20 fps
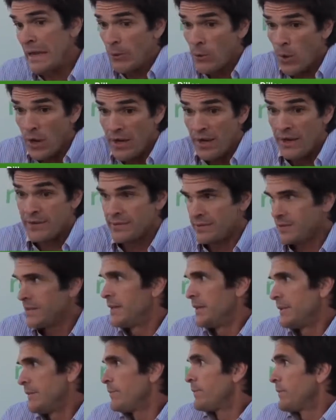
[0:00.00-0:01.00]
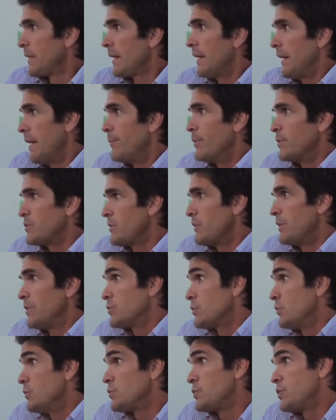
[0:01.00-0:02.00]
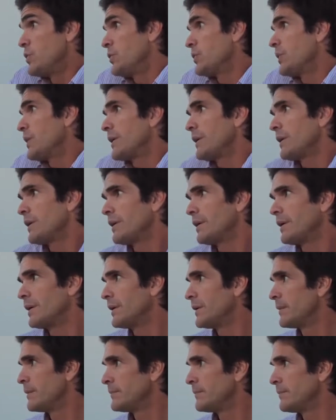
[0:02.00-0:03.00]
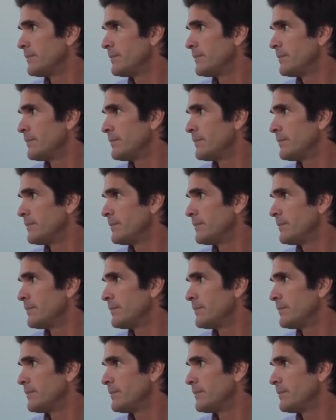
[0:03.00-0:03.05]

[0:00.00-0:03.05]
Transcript: y cuál es la posible solución que,